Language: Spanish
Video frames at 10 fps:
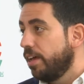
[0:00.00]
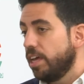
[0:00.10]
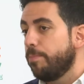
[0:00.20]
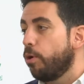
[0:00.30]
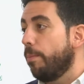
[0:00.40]

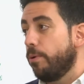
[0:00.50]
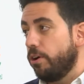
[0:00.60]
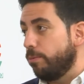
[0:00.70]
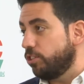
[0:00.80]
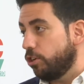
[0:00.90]
y poco a poco
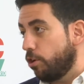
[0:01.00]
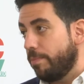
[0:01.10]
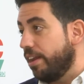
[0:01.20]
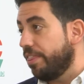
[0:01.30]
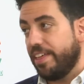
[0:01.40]
hemos ido
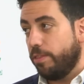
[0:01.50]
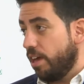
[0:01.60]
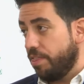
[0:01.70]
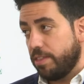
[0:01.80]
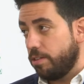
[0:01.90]
normalizando y
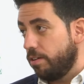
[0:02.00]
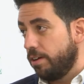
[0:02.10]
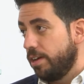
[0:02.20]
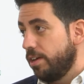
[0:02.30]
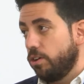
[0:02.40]
haciéndolo
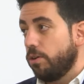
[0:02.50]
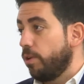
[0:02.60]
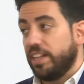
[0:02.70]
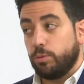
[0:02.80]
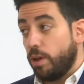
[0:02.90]
como
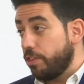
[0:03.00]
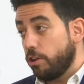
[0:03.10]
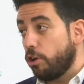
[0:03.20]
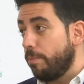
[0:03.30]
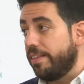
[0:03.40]
la titulación
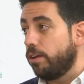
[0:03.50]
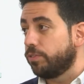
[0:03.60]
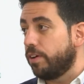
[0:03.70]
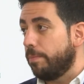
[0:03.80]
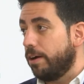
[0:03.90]
normal de los
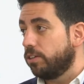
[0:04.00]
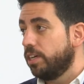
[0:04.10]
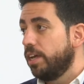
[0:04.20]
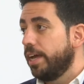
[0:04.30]
fármacos.